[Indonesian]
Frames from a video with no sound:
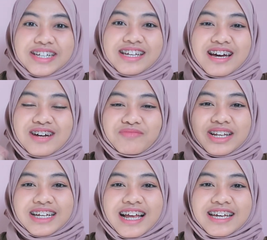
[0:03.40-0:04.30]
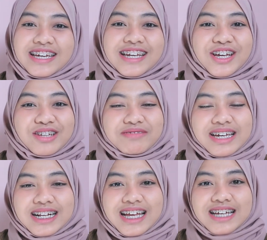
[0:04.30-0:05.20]
semuanya, balik lagi di YouTube
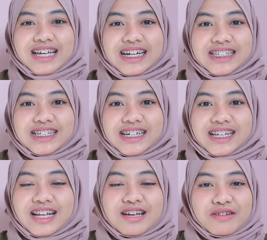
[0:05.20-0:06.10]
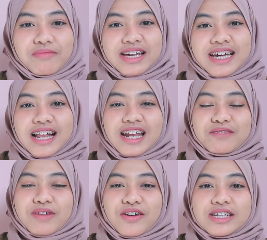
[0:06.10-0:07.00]
channelnya Asa Kecil. Bagi
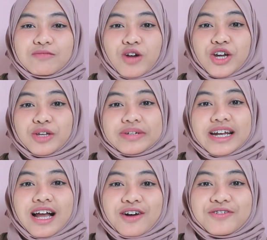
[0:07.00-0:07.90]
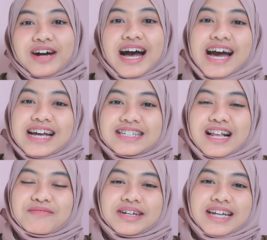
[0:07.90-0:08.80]
kalian yang baru aja buka YouTube channel aku, hai,
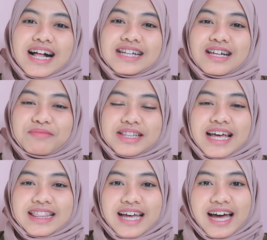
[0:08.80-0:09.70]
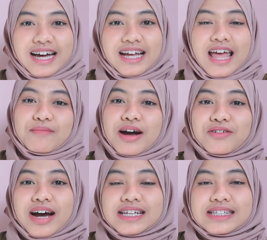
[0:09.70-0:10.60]
salam kenal, selamat datang. Nama
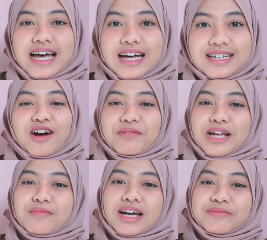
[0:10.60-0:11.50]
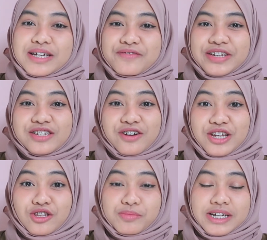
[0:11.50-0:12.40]
aku Asa, aku banyak banget bikin video
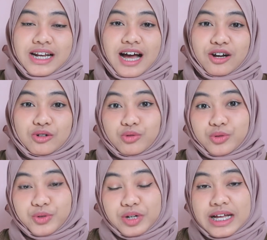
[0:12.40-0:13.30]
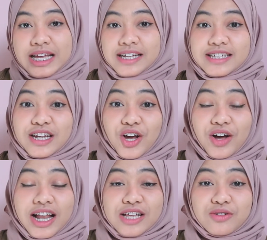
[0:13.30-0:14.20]
di YouTube channel aku. Jadi
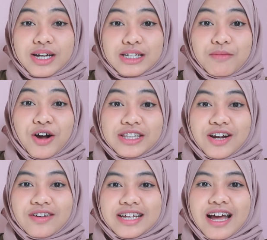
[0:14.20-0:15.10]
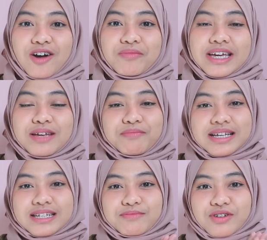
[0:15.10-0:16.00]
kalau kalian suka sama konten-konten yang aku bikin,
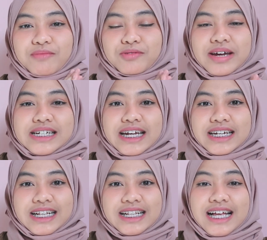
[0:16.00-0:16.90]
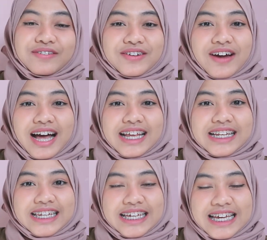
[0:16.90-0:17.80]
please subscribe to my channel. Di video
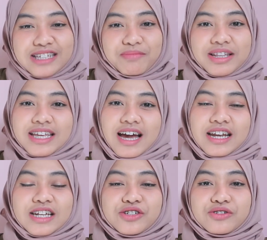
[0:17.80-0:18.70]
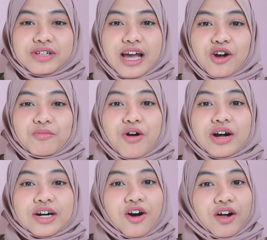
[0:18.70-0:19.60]
kali ini, seperti yang ada di judulnya, aku
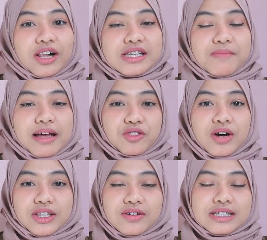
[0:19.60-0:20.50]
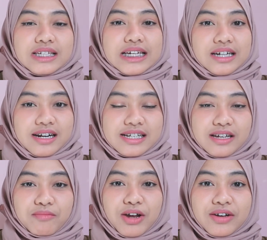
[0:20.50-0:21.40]
mau nge haul sepatu atau
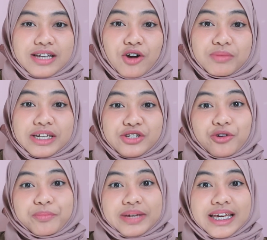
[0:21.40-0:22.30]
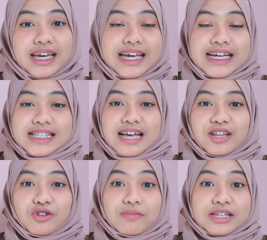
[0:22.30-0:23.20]
sneakers yang baru aja aku beli di Shopee
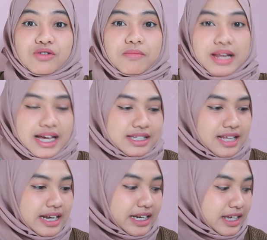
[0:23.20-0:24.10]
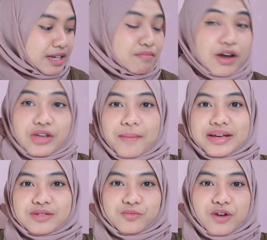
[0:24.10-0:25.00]
saat 12.12 .12, dan ini baru
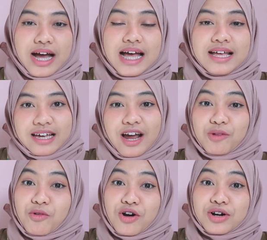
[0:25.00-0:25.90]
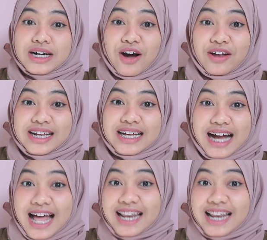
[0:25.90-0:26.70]
nyampe semua. Sekarang aku mau nge haulin ke